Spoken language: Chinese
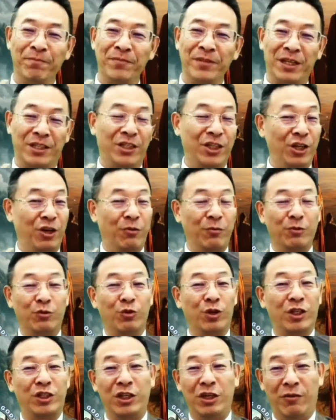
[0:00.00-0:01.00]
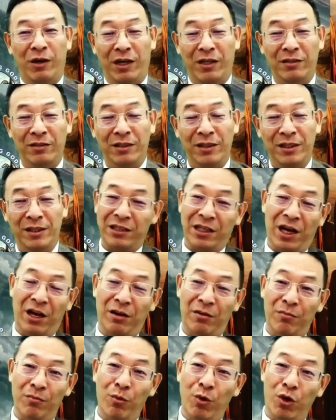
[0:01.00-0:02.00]
那今天我们读的经文讲
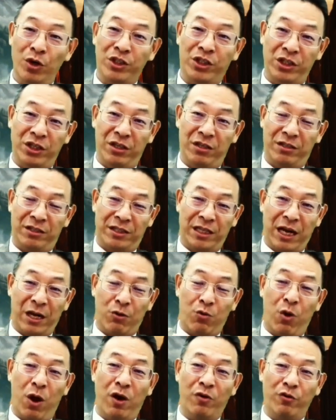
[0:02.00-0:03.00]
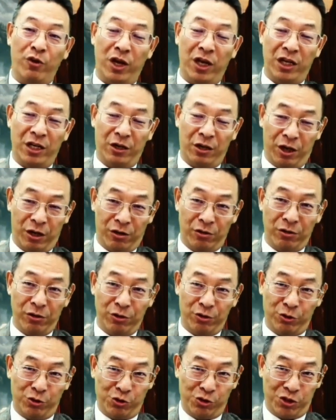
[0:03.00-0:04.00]
到摩西在旷野里头
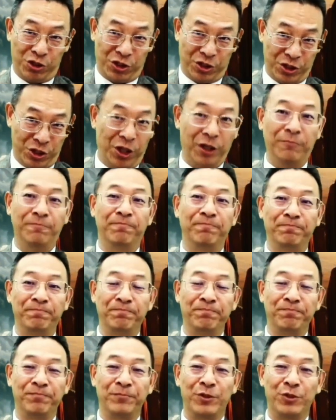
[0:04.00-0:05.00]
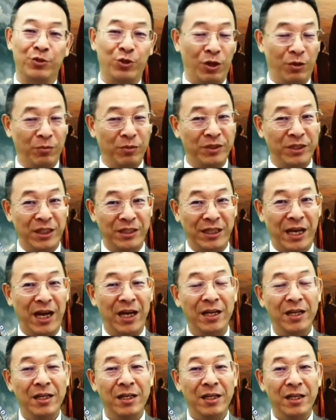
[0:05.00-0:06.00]
举蛇，所以我们现
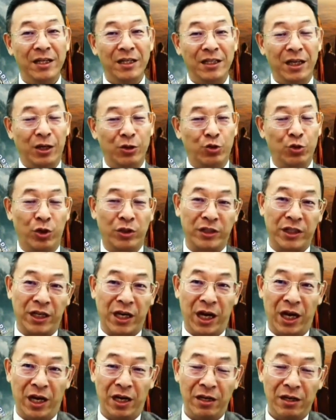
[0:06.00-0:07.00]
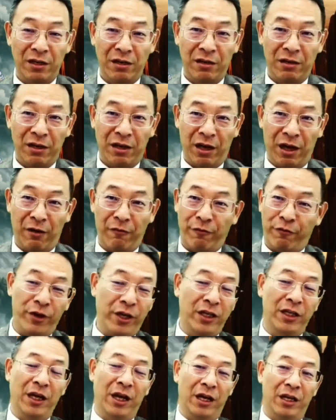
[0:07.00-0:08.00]
在要做这个啊福
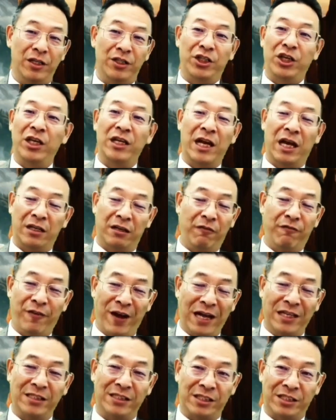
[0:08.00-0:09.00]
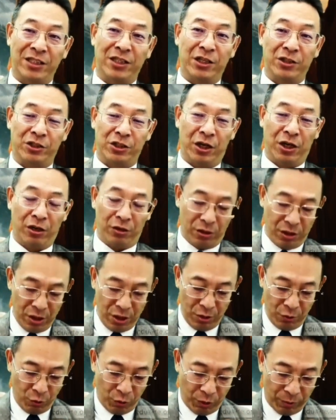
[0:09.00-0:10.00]
音的信仰的反思的时候，
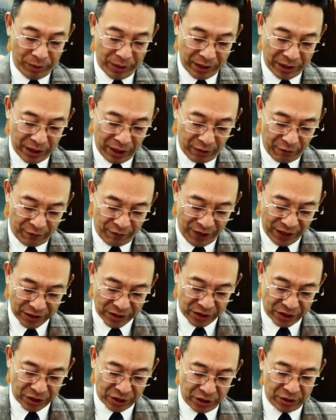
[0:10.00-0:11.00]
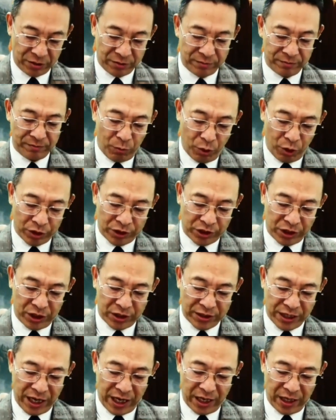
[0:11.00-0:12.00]
我们一定要反思摩西
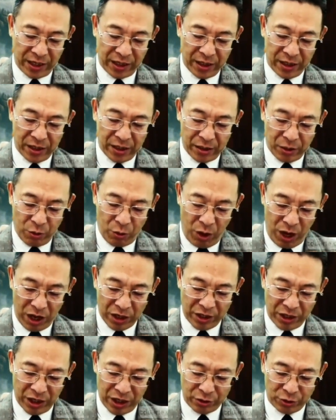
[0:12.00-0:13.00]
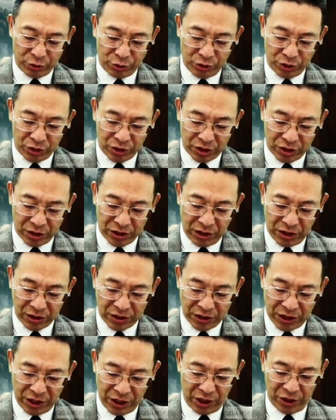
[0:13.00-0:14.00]
在旷野举蛇的
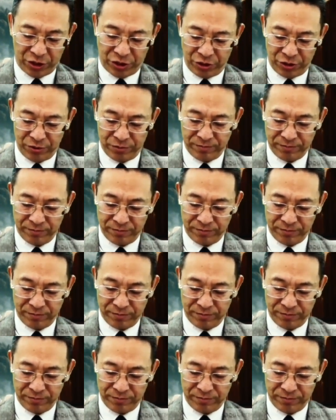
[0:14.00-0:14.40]
这个历史。